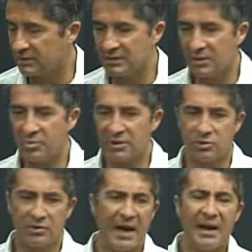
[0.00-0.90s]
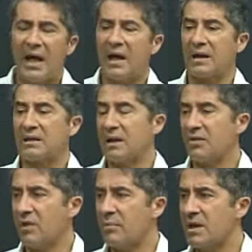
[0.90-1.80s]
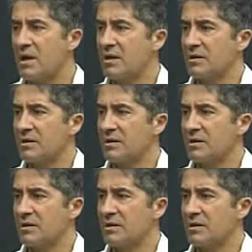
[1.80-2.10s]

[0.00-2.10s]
del personale, anche delle famiglie,